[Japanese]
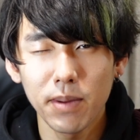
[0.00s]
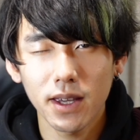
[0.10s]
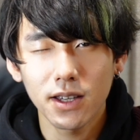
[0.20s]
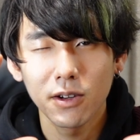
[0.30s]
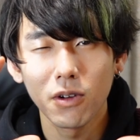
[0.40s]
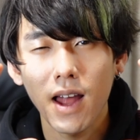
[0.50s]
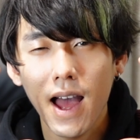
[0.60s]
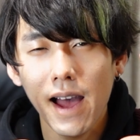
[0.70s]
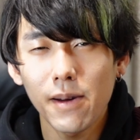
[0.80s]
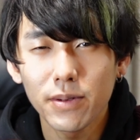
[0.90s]
ビッグラ
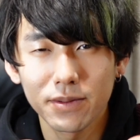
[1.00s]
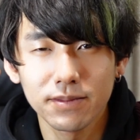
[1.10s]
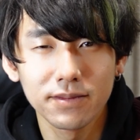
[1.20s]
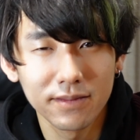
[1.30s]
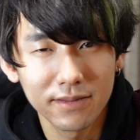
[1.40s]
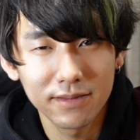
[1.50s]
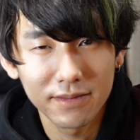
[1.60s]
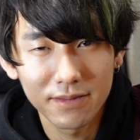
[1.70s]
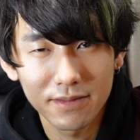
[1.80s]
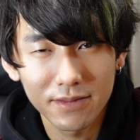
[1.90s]

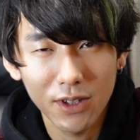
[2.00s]
ブ